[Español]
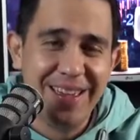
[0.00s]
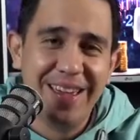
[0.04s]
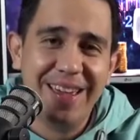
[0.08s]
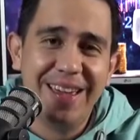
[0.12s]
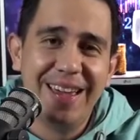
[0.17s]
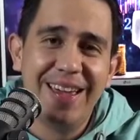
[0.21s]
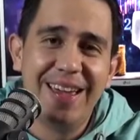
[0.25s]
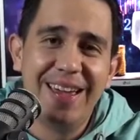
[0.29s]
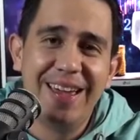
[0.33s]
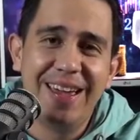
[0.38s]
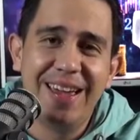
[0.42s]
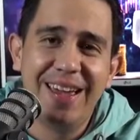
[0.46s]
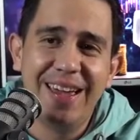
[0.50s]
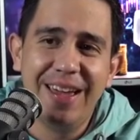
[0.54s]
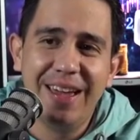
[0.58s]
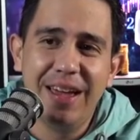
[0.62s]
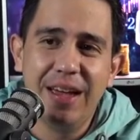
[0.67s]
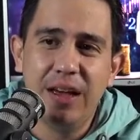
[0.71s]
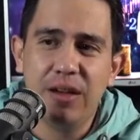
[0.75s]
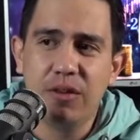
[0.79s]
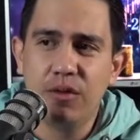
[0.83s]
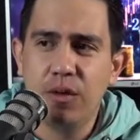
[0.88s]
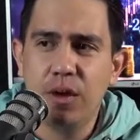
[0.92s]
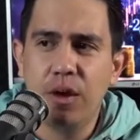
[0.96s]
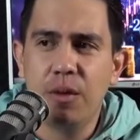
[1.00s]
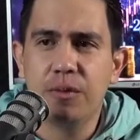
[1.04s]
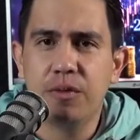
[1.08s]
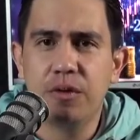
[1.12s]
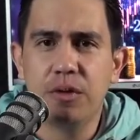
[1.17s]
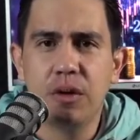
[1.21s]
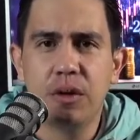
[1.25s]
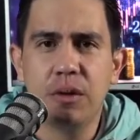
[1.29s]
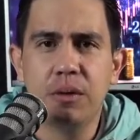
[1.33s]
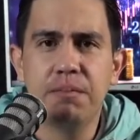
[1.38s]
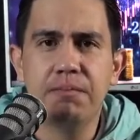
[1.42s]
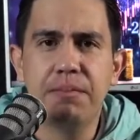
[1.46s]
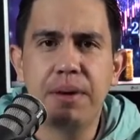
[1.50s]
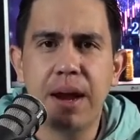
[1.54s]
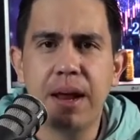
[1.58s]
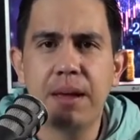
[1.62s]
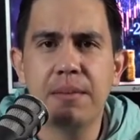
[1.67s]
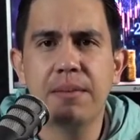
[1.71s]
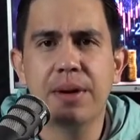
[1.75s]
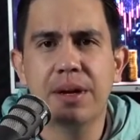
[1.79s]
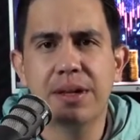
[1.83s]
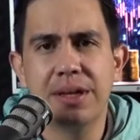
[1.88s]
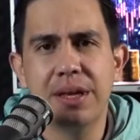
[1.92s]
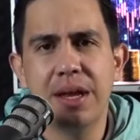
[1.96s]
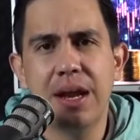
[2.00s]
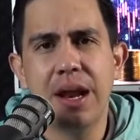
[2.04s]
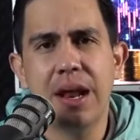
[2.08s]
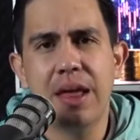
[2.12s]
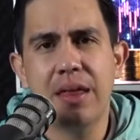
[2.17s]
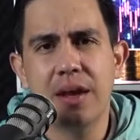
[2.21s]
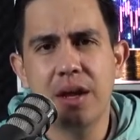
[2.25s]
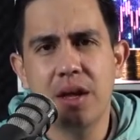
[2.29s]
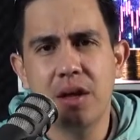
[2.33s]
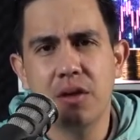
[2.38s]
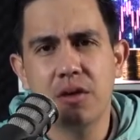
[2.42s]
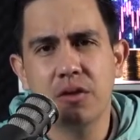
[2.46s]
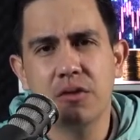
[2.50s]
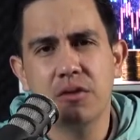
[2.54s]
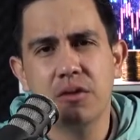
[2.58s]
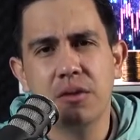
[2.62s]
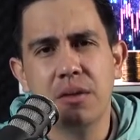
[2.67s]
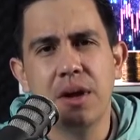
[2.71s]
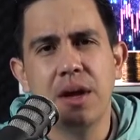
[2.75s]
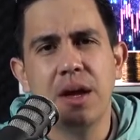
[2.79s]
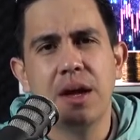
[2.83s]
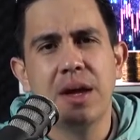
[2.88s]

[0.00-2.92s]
eh, es una opción para invertir en ladrillos